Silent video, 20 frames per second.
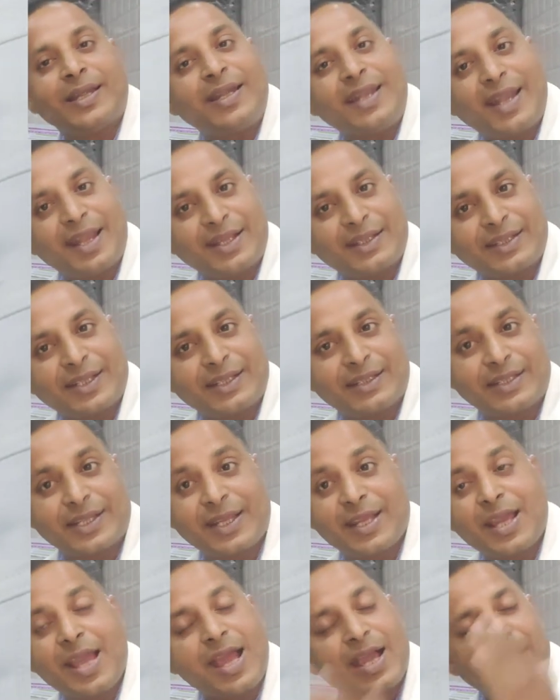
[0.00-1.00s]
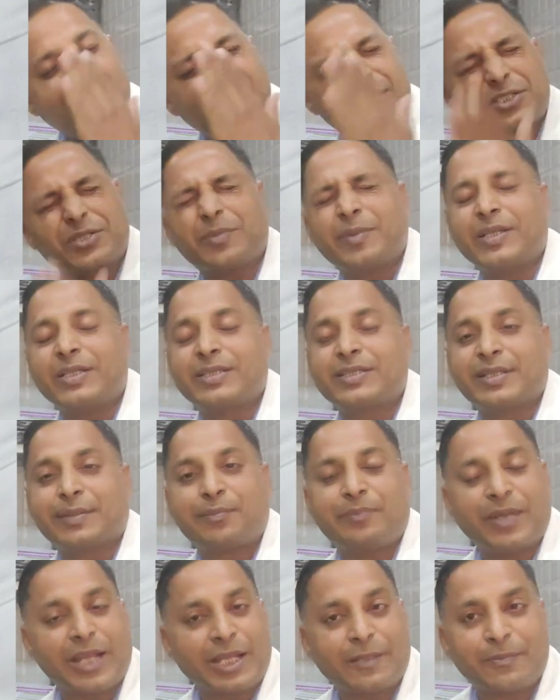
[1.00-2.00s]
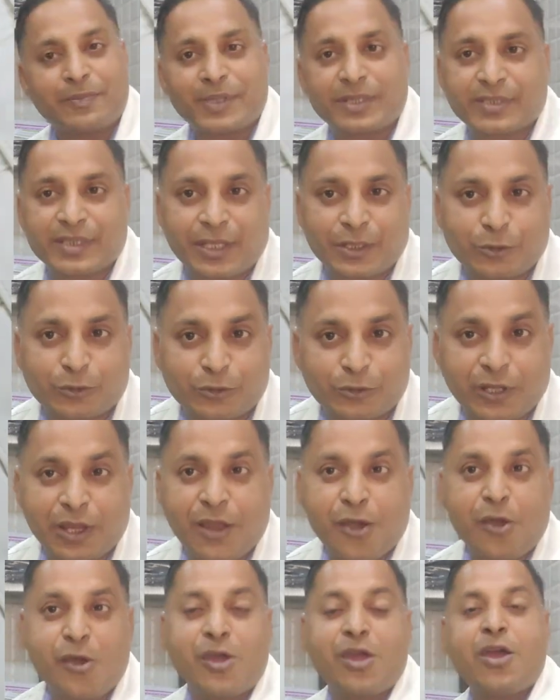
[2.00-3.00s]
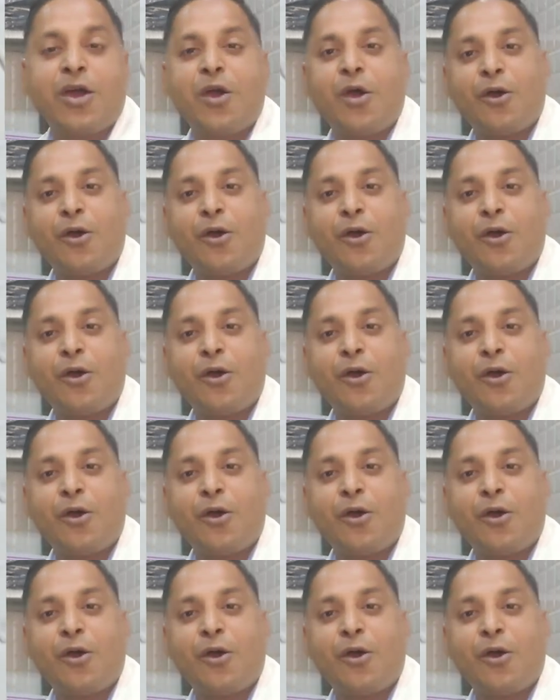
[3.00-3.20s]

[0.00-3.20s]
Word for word: लग जाता है कस्टमर इससे बेहद परेशान होता है